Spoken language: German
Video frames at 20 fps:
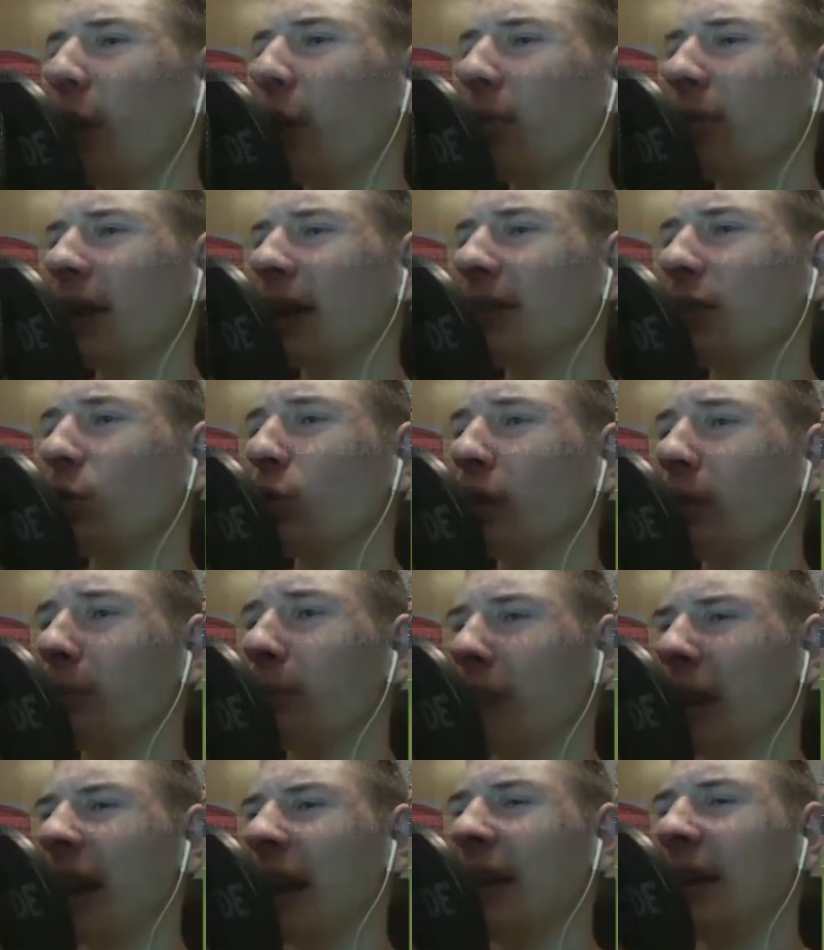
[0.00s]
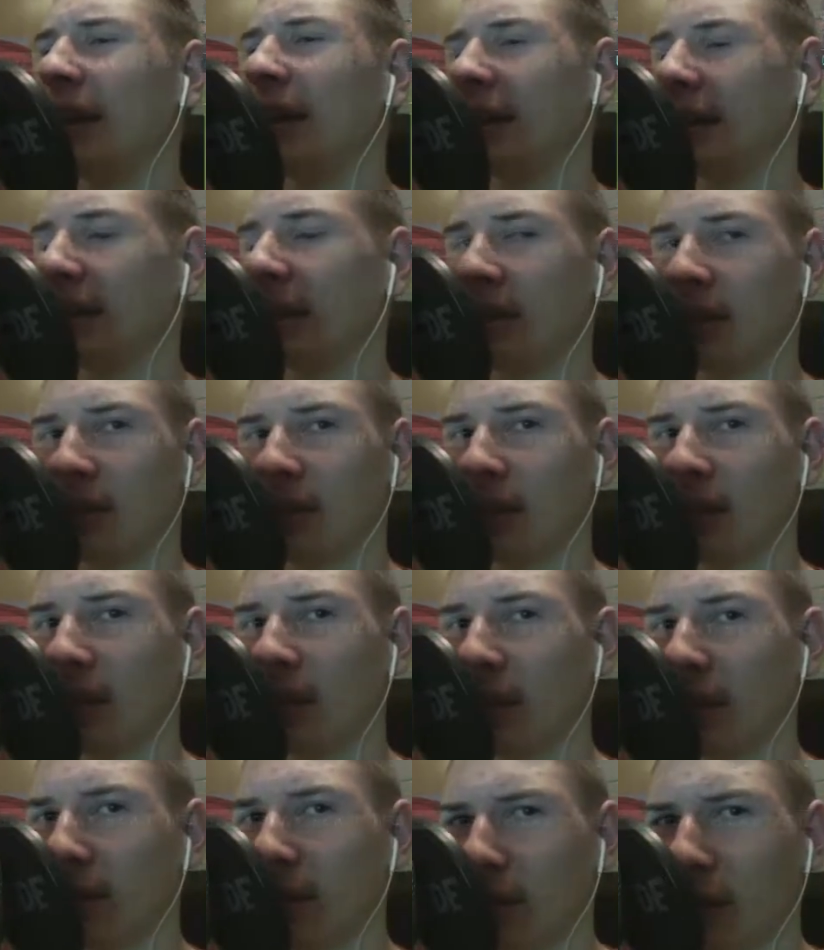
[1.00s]
warum kannst du den Ball nicht
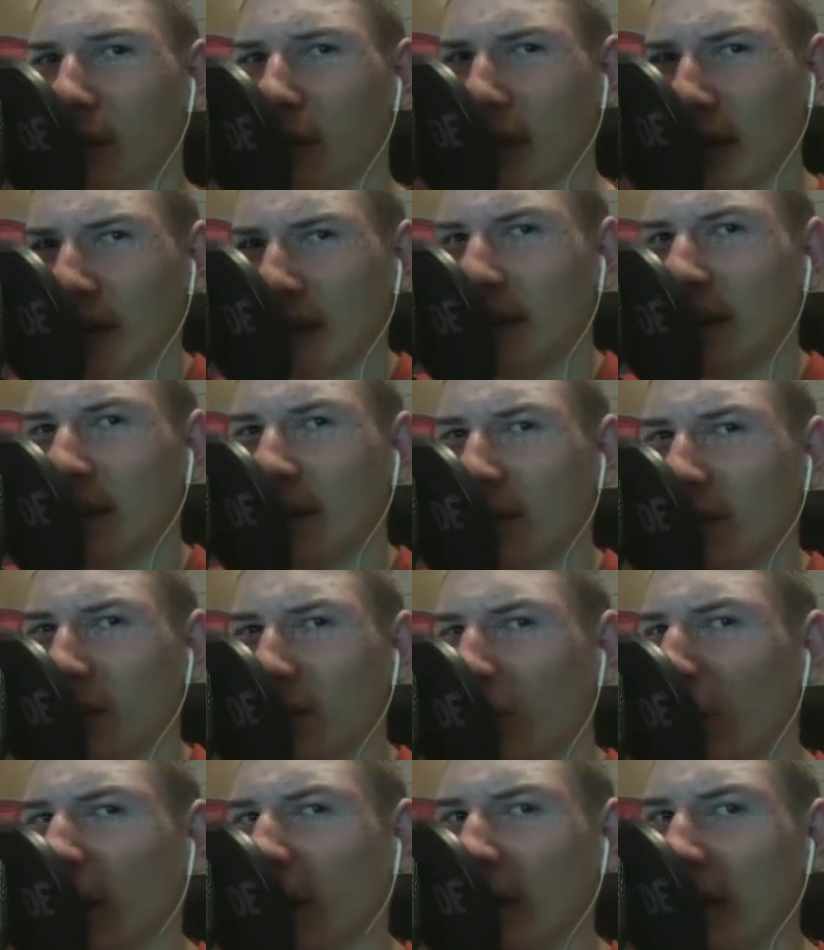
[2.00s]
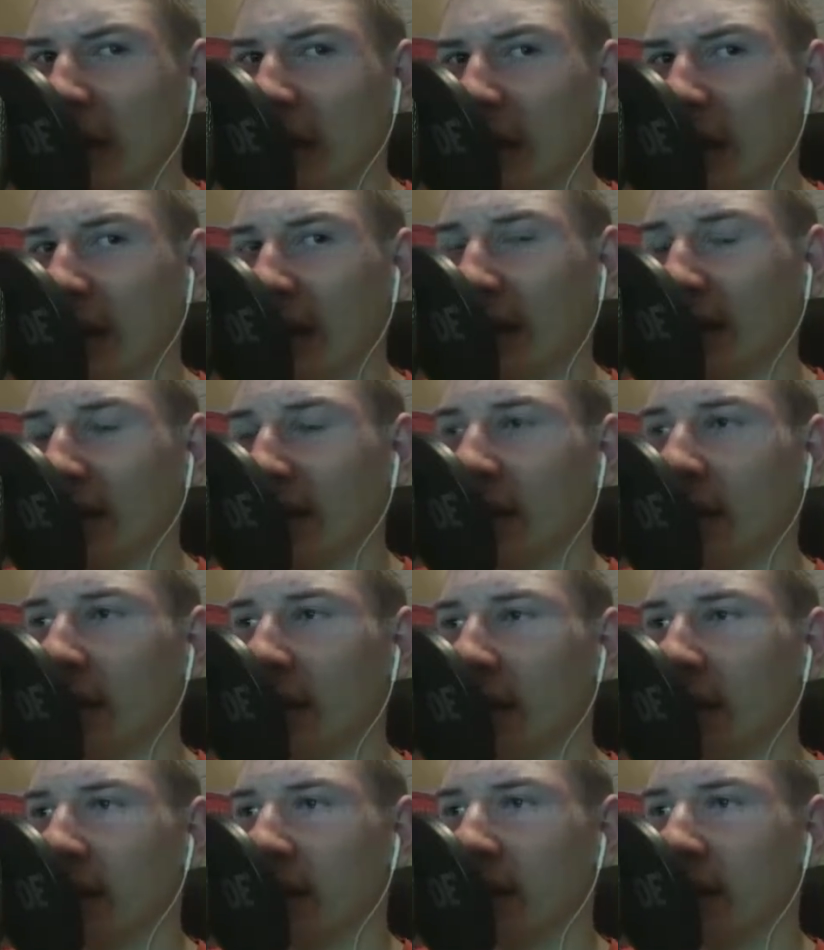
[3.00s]
richtig zurechtlegen?